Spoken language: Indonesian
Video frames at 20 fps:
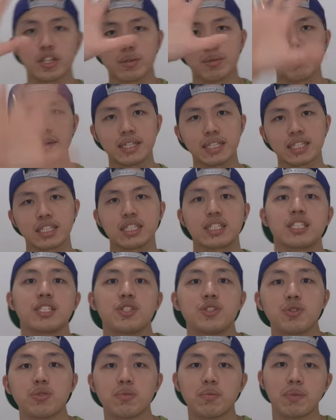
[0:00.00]
Halo Sobers,
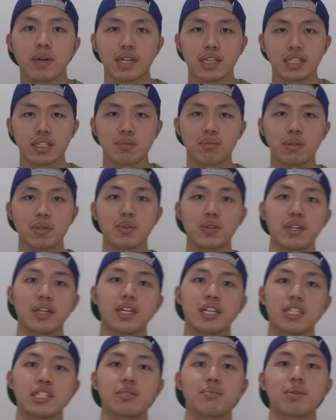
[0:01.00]
jumpa lagi sama gue
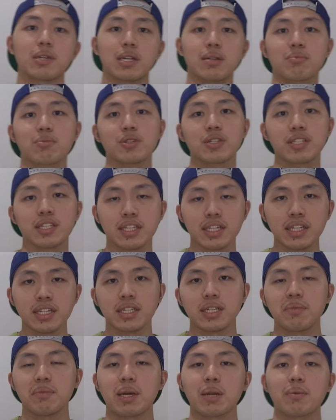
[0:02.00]
Chris B. Crypto di sini.
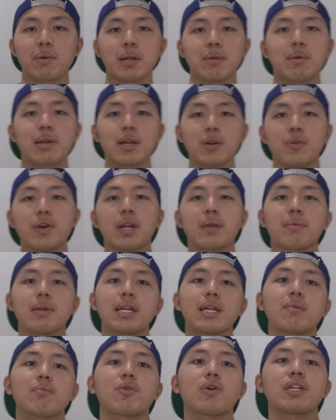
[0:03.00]
Di mana kabar gue harapkan
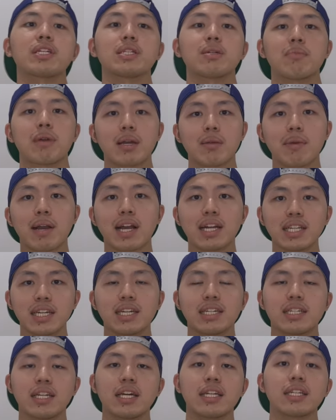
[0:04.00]
dalam kondisi yang baik-baik
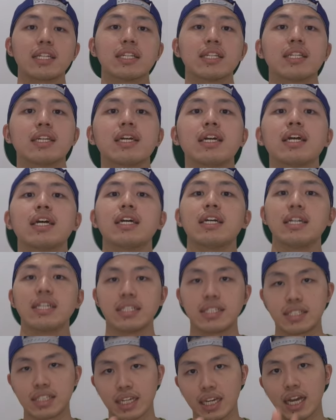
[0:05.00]
aja dan
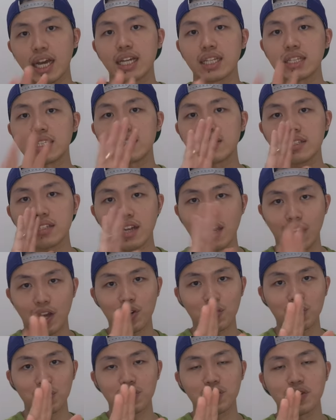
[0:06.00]
sehat
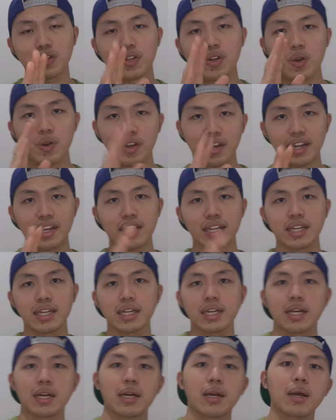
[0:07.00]
selalu. Oke. Okay?
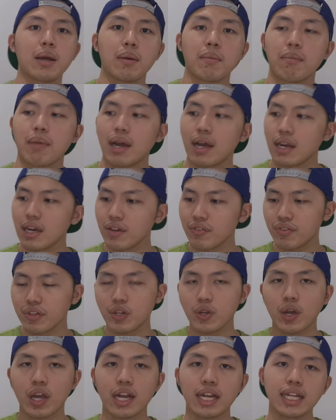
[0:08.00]
Pada
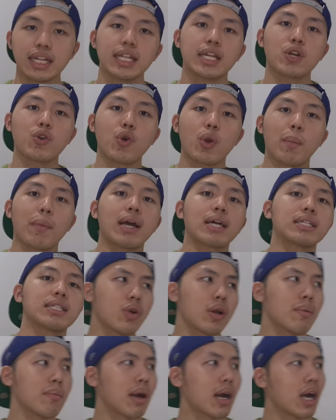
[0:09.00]
video kali ini gue mas,
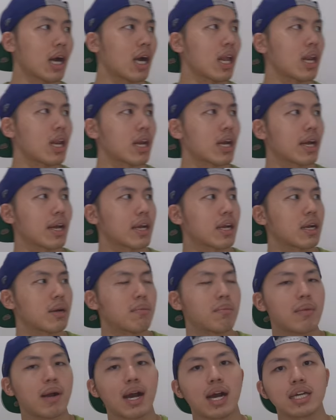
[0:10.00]
gue bakal kayak
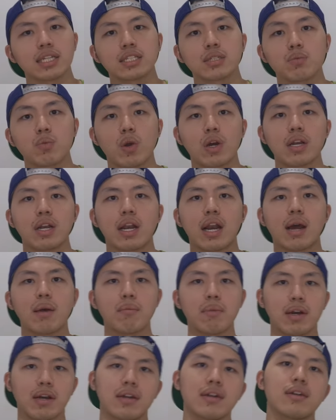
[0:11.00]
ngebahas sebuah
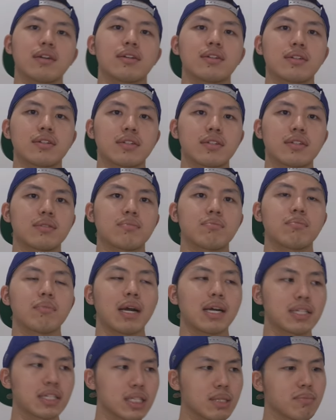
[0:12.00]
drama ya.
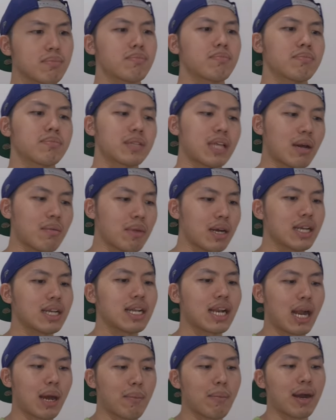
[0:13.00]
Masih sama
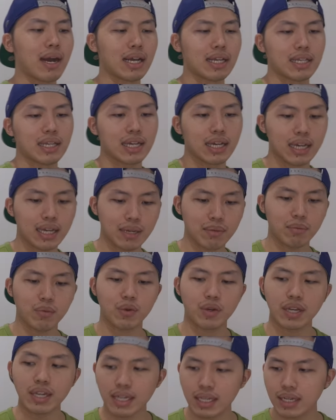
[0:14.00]
dramanya,
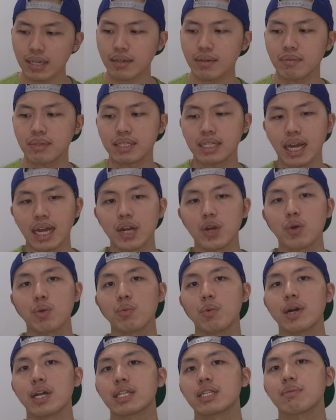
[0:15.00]
mungkin masih ada
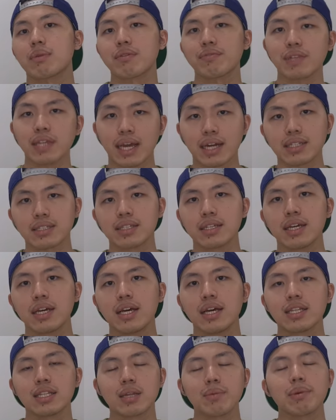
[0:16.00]
hubungan sama FTX.
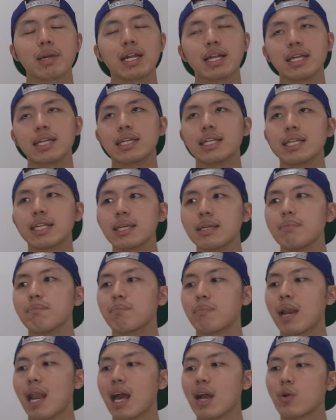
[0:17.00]
Tapi kali
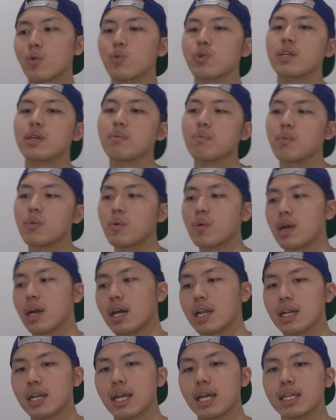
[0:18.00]
ini pelakunya
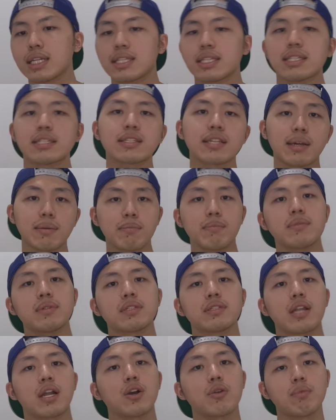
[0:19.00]
bukan dari si Sam
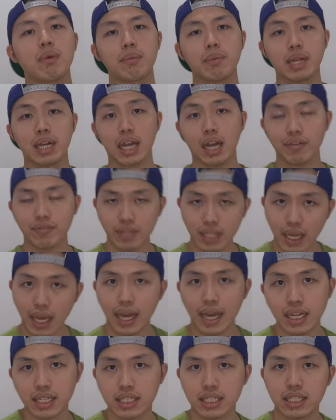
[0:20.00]
selaku pemilik
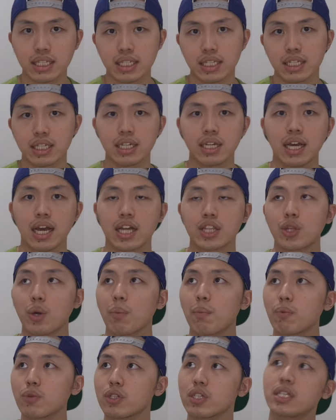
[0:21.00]
FTX
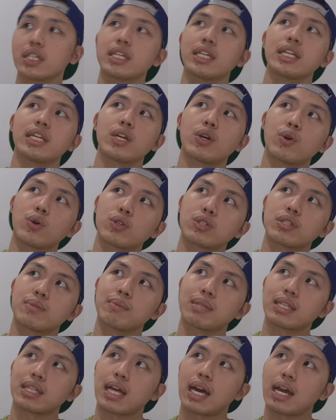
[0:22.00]
ataupun CEO
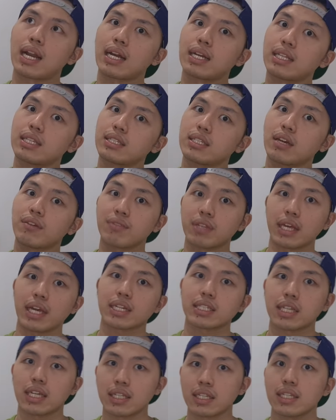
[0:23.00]
sementaranya si
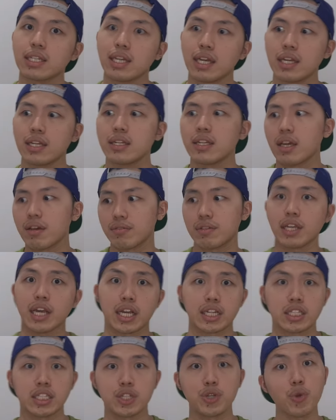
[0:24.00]
FTX saat ini ya di
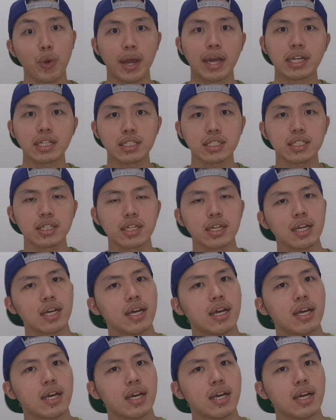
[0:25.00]
FTX di US.